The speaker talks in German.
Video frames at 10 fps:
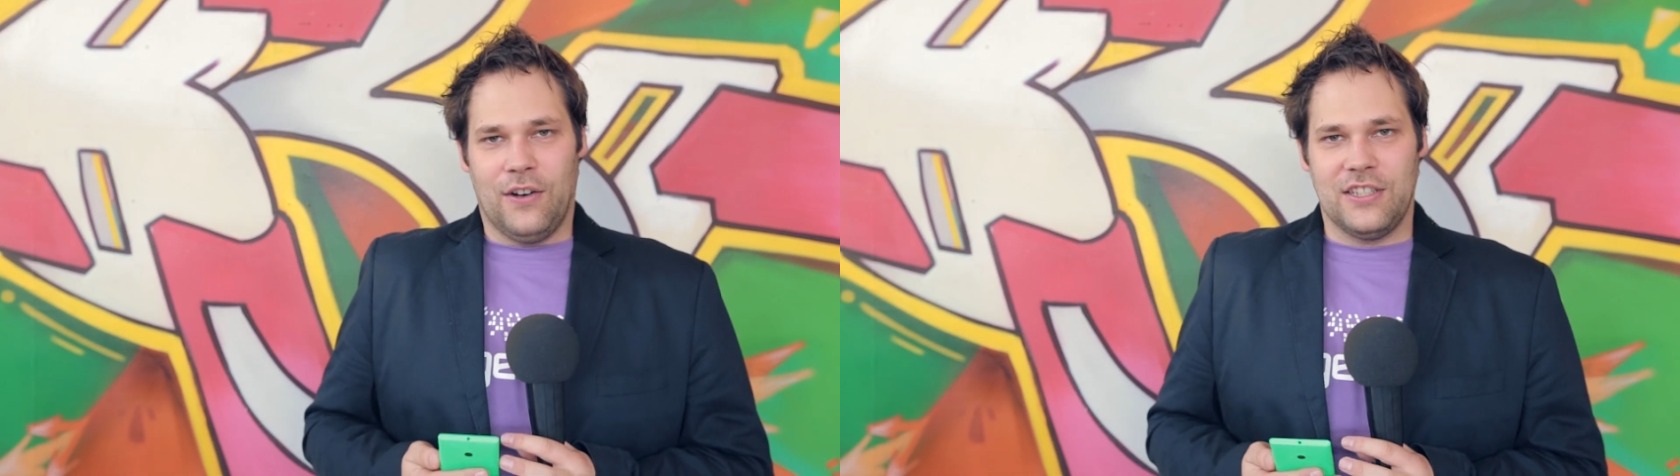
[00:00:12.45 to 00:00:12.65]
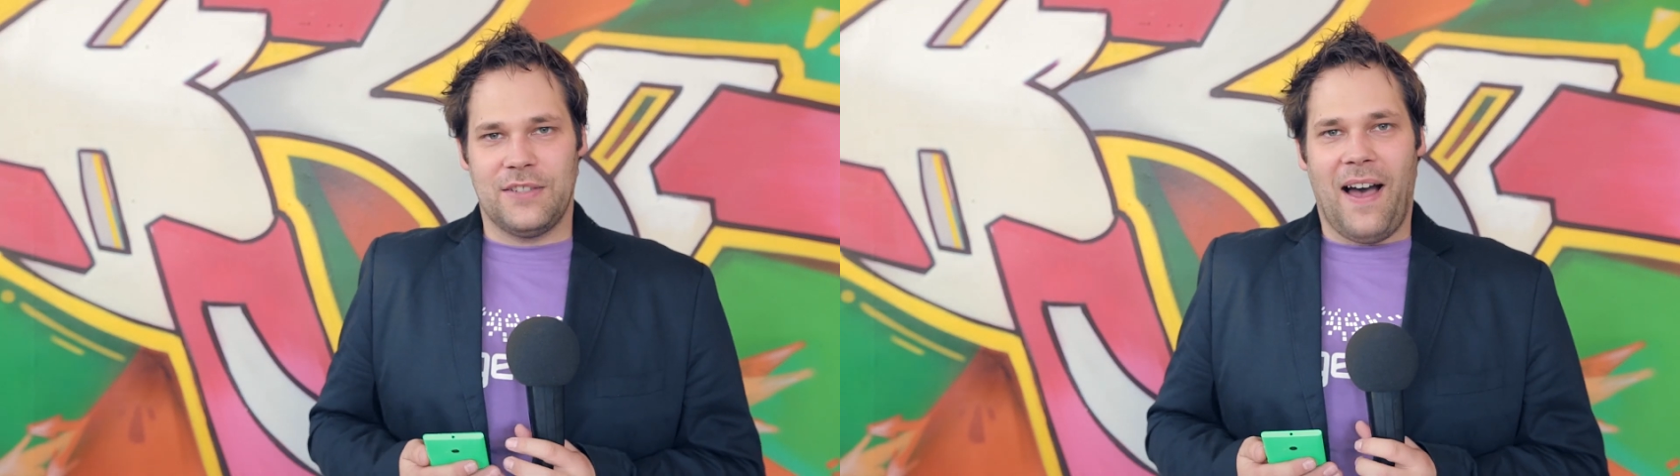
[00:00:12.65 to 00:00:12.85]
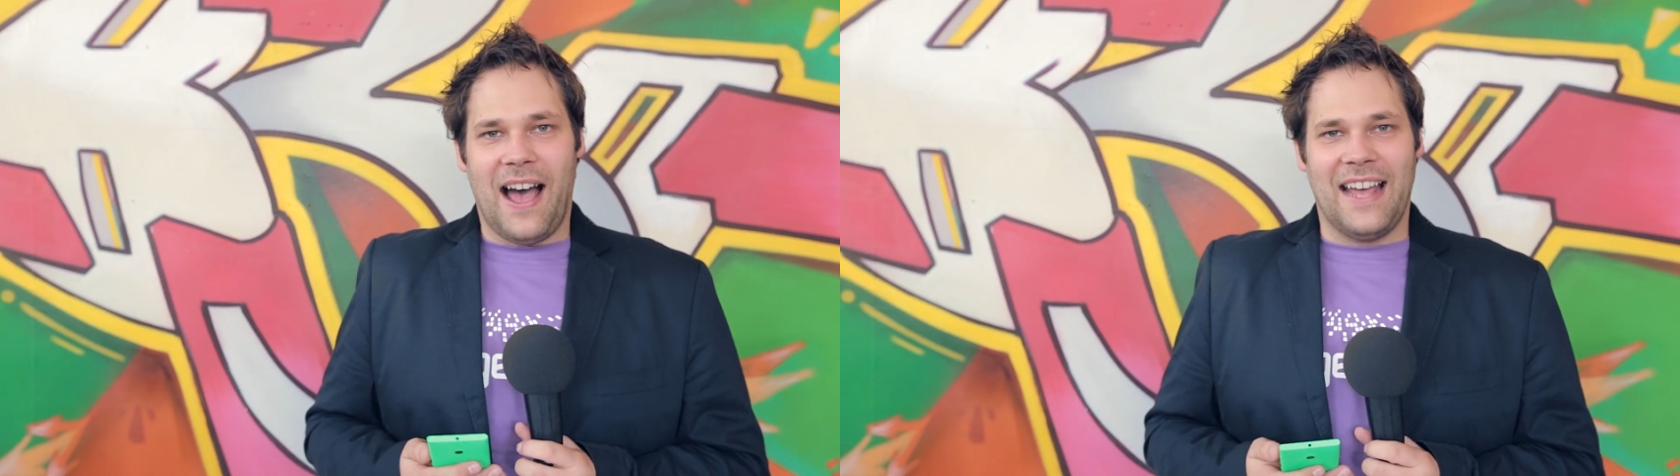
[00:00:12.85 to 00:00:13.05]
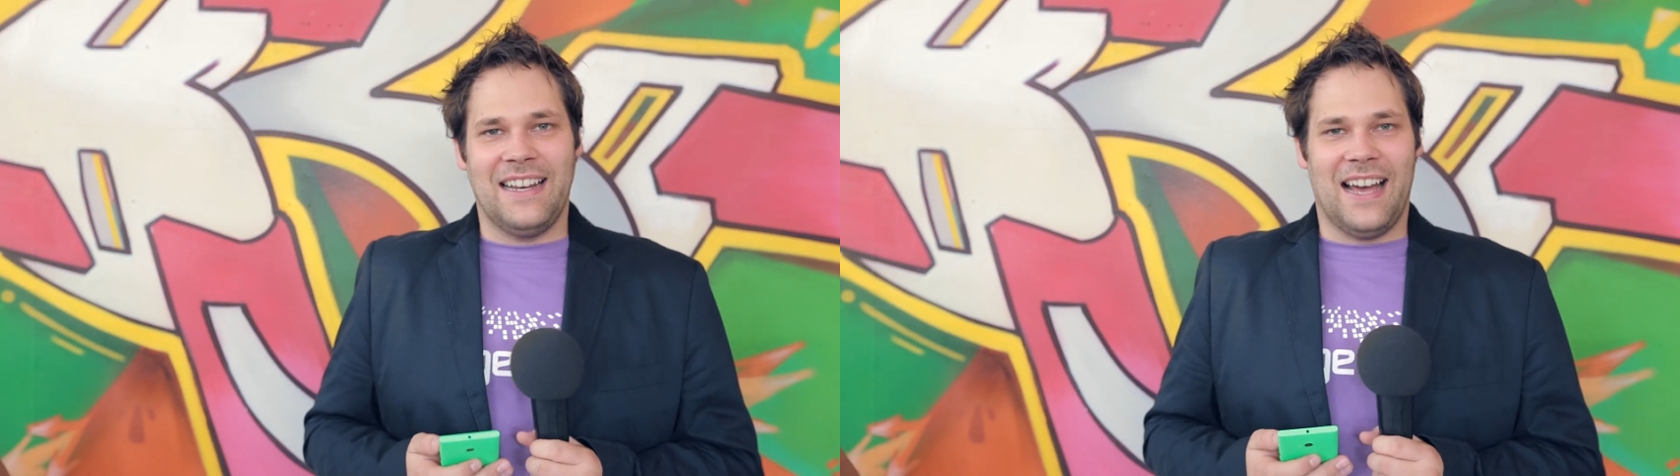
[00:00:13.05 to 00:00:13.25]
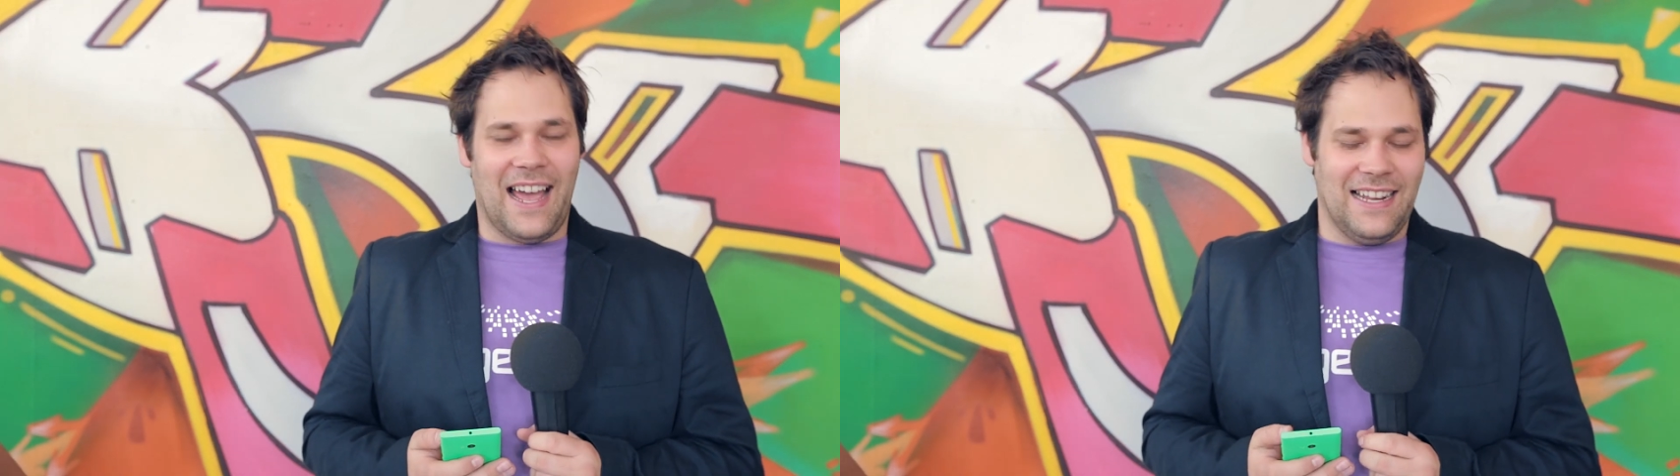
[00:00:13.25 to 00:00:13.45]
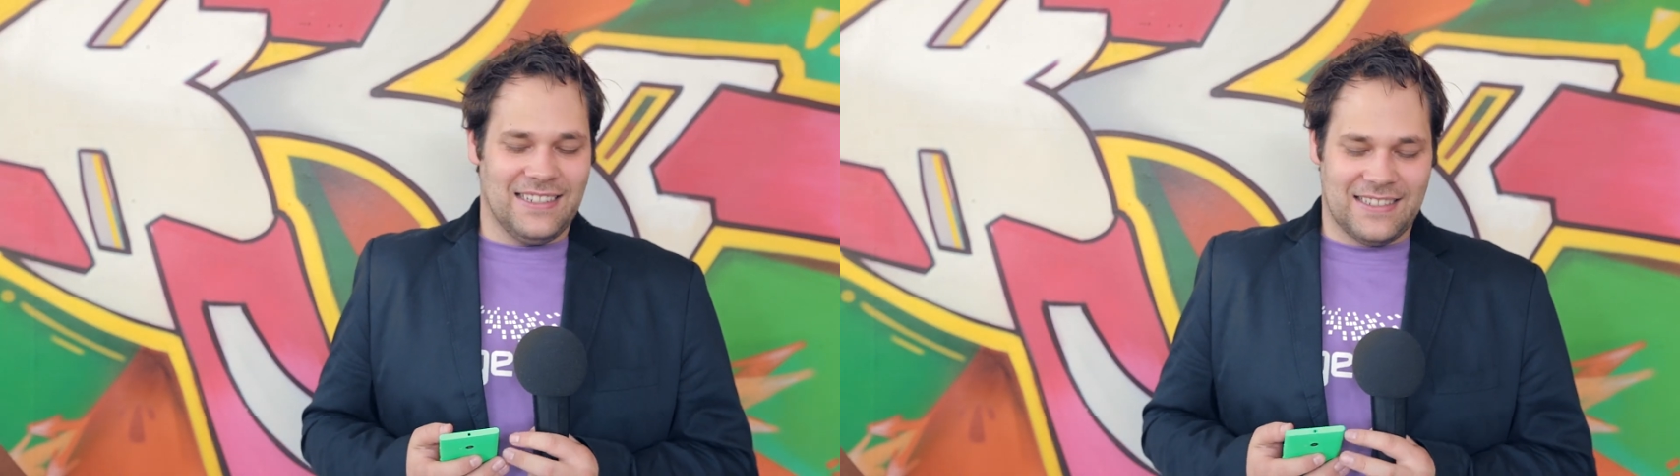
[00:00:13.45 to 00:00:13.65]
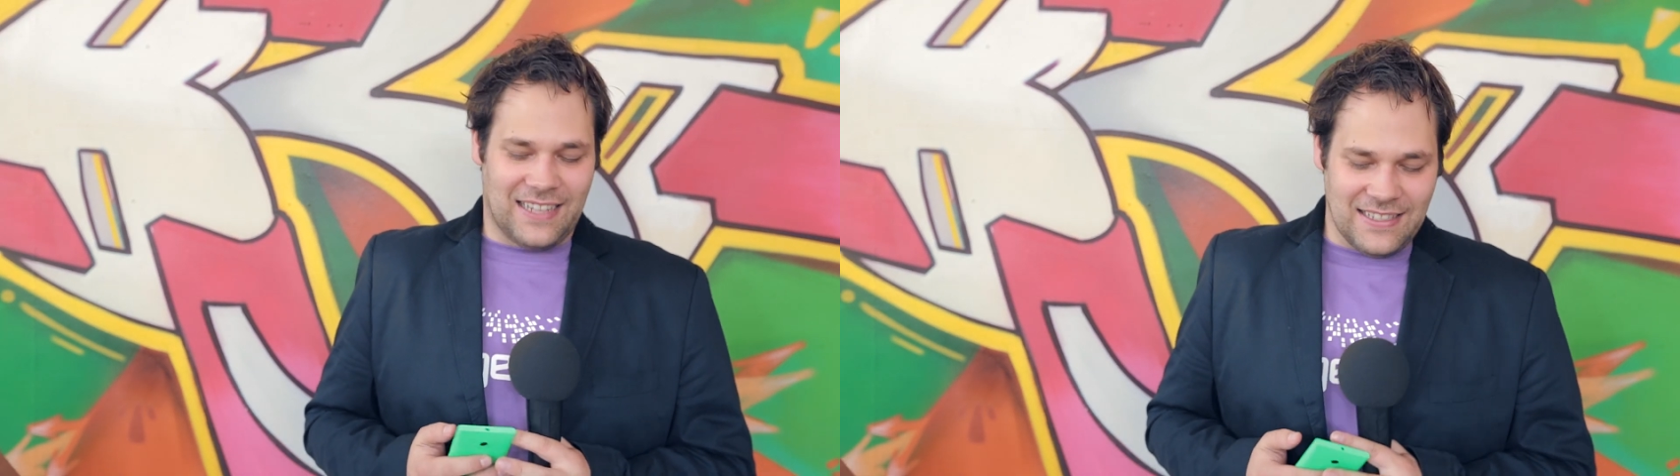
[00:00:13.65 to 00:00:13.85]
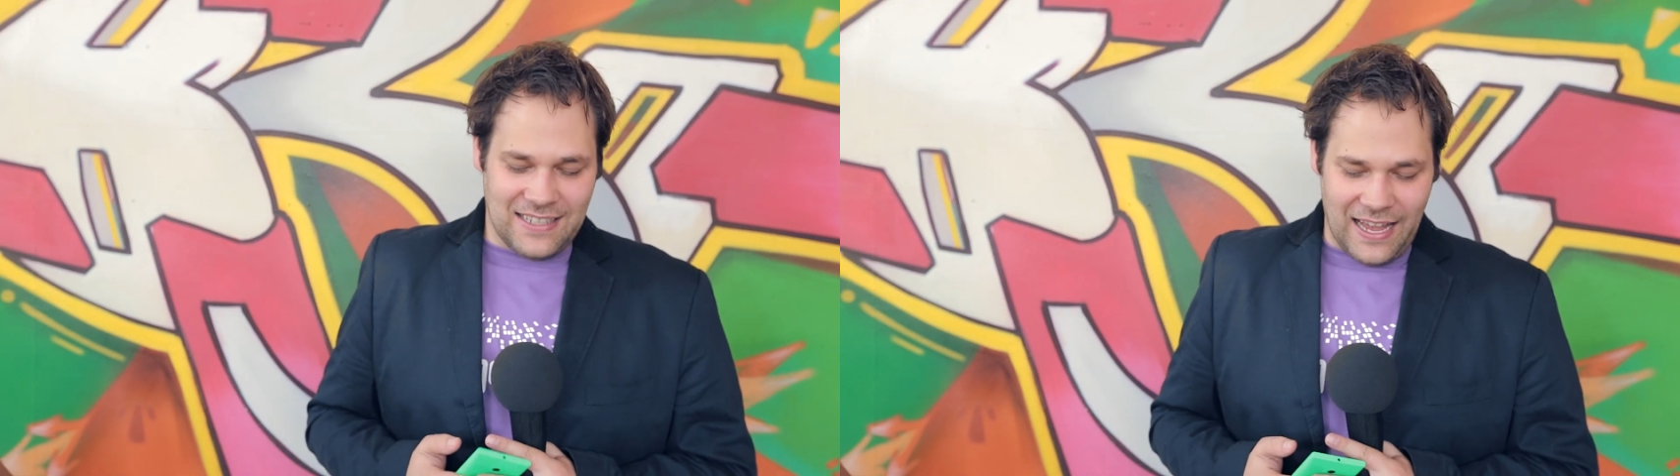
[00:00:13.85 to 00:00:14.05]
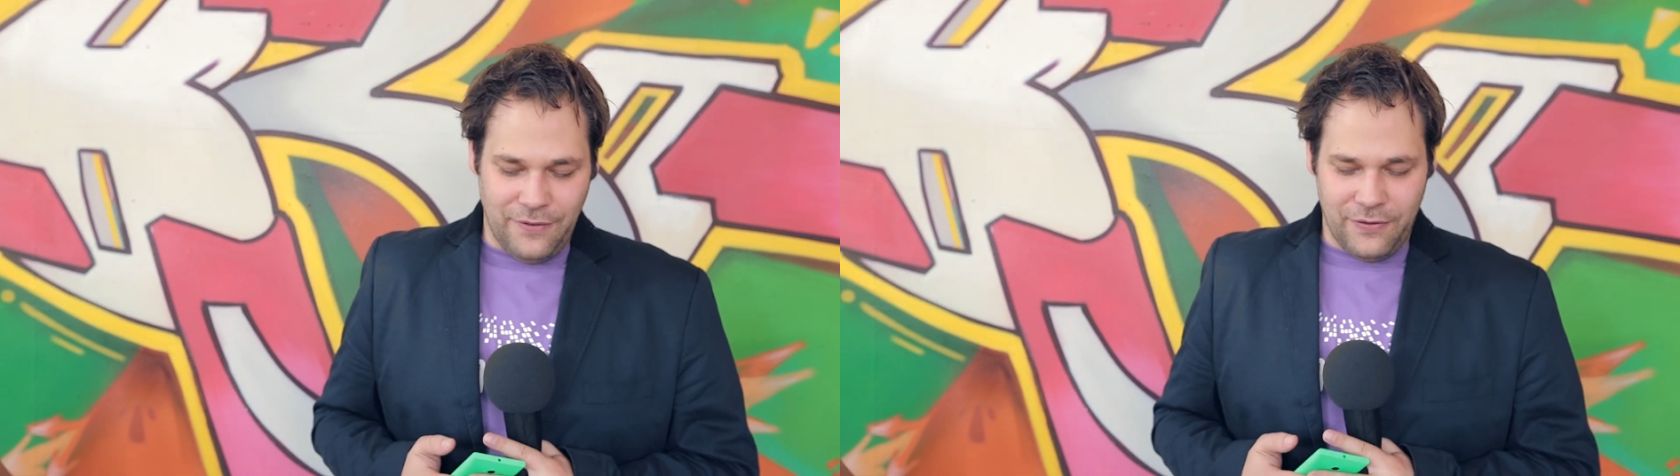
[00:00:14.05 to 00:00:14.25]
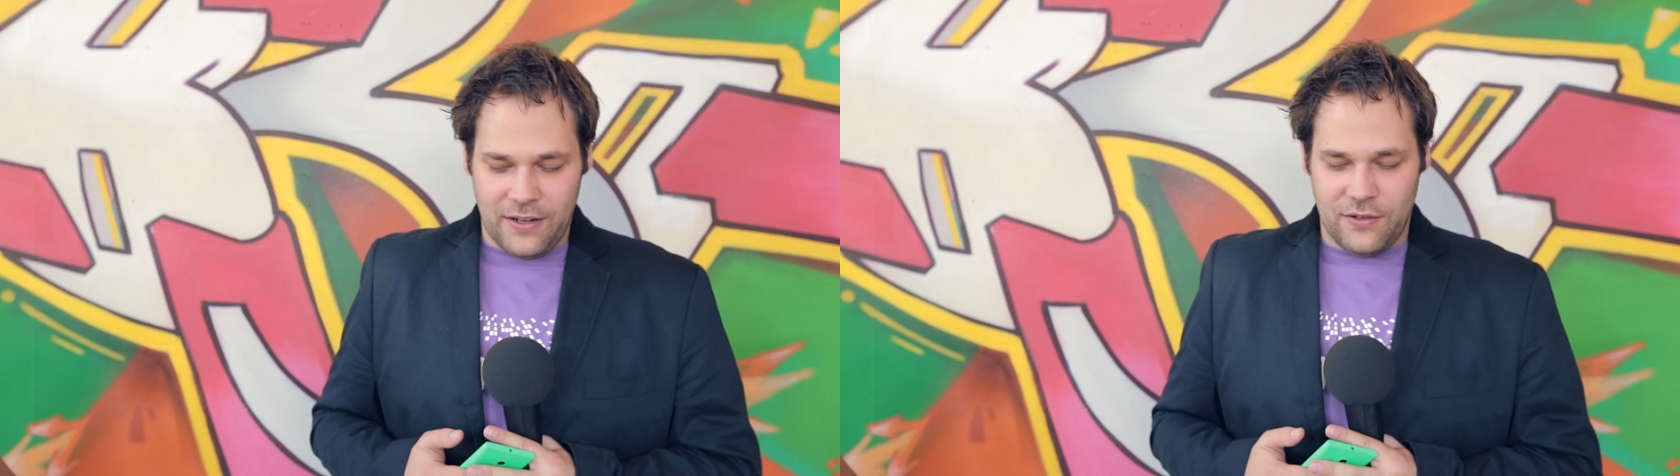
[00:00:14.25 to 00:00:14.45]
Und zwar eine eigentlich ganz
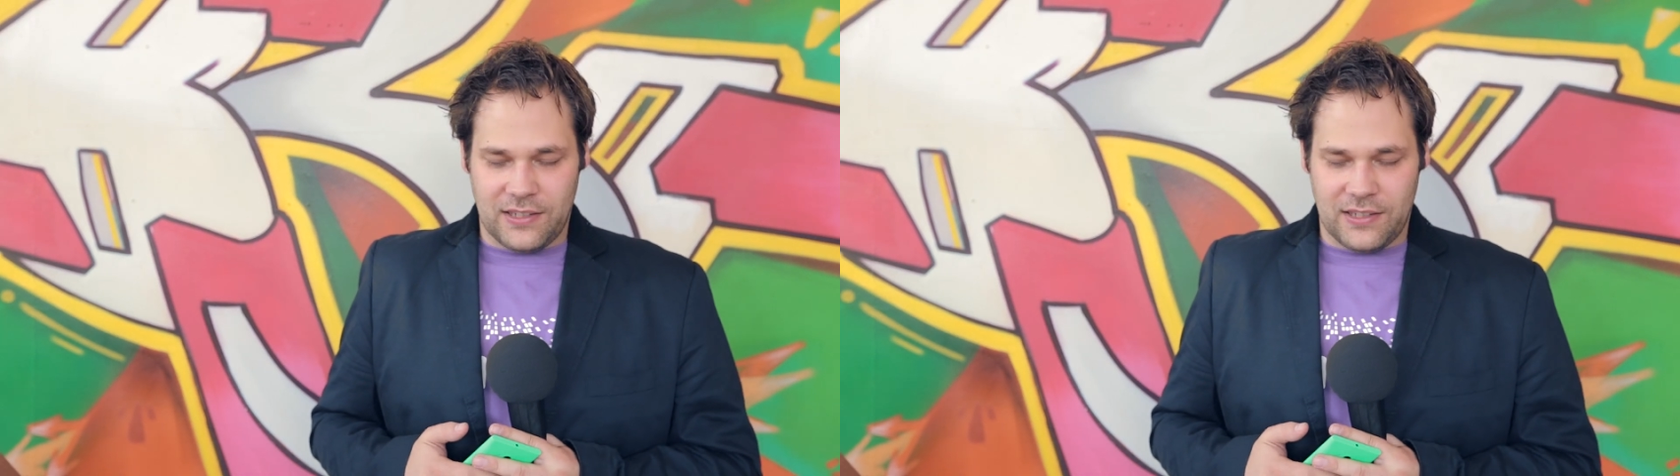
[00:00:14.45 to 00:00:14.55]
einfache